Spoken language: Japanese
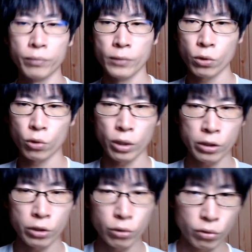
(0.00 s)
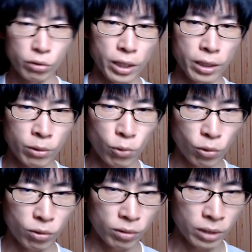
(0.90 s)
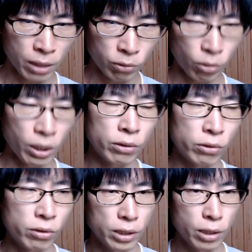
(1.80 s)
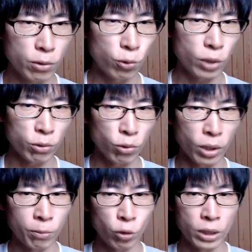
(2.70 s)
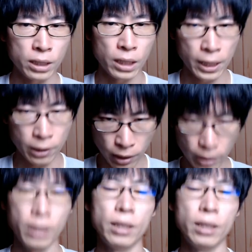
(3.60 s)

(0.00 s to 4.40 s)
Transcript: それは手術でどうなるとか、薬でどうなるとかの問題じゃないんで。